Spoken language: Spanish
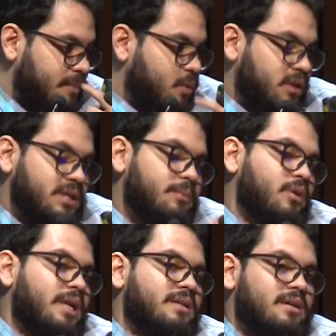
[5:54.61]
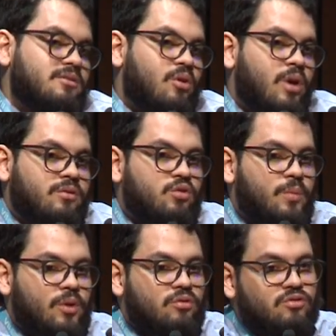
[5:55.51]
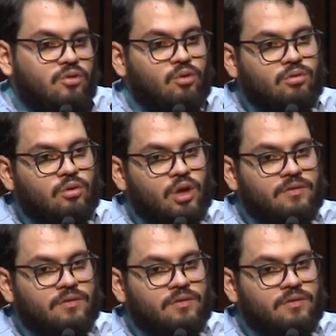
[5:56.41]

importante porque el tránsito a educación superior nosotros lo,